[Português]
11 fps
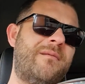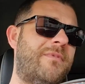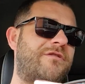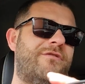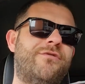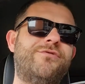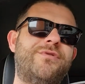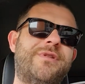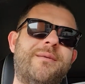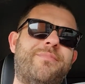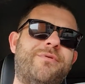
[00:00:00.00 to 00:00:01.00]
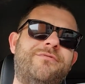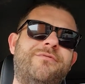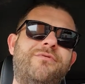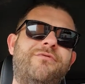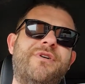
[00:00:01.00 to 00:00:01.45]
mas ao longo do tempo não,
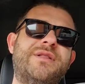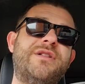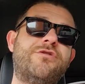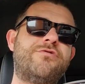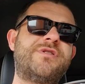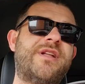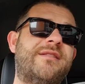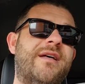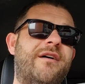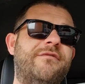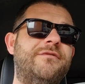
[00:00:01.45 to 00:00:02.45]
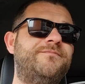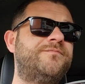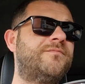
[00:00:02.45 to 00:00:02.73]
não vai ser sustentável.